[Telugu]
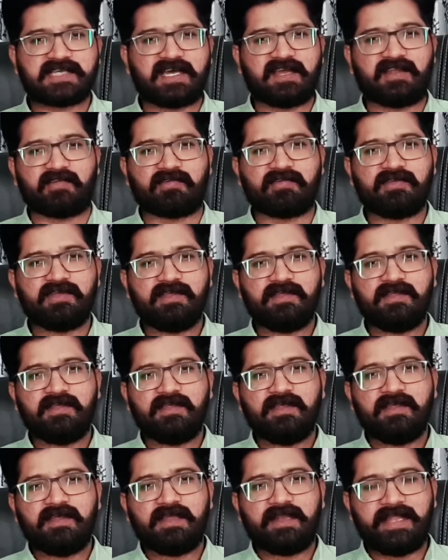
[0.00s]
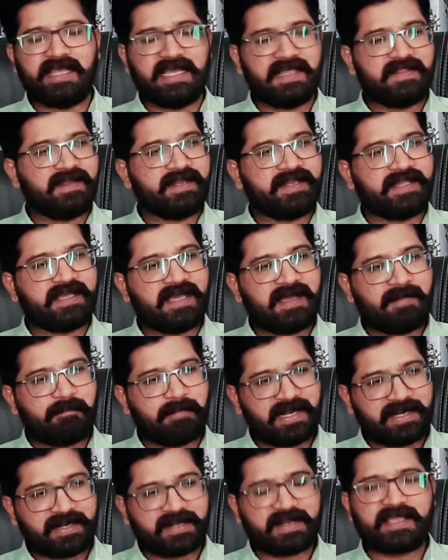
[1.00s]
చాలు లేదంటే బండరాయి
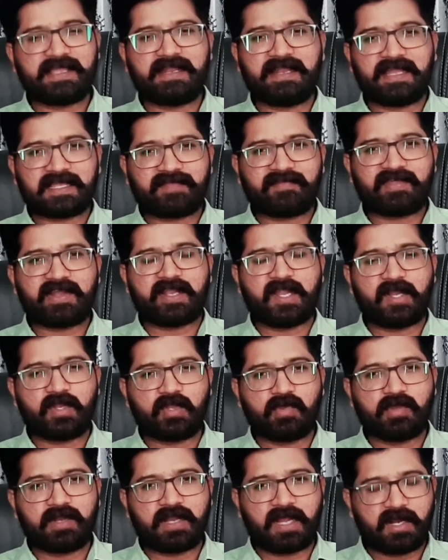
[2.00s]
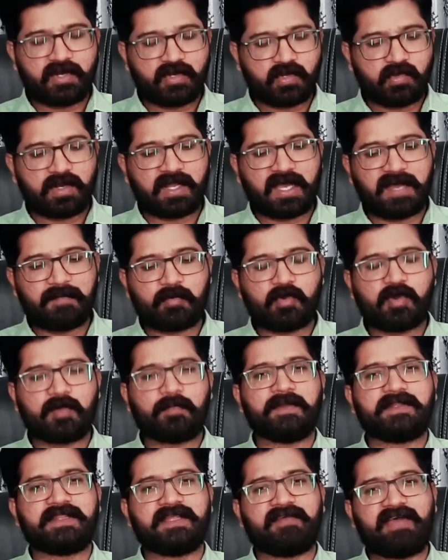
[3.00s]
బండరాయిలకి వీళ్ళని అడ్డుకొని అడ్డుకొని
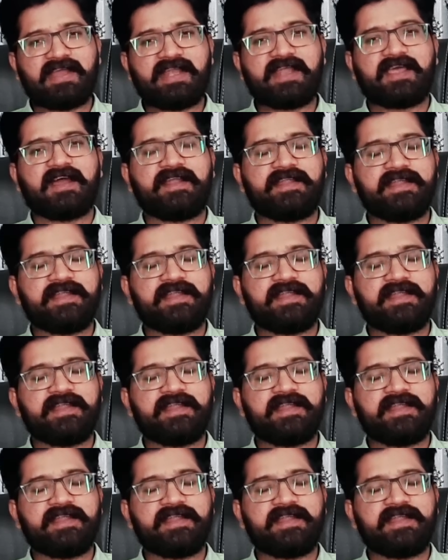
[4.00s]
ఆపుకోకపోతే వైల్డ్ కార్డ్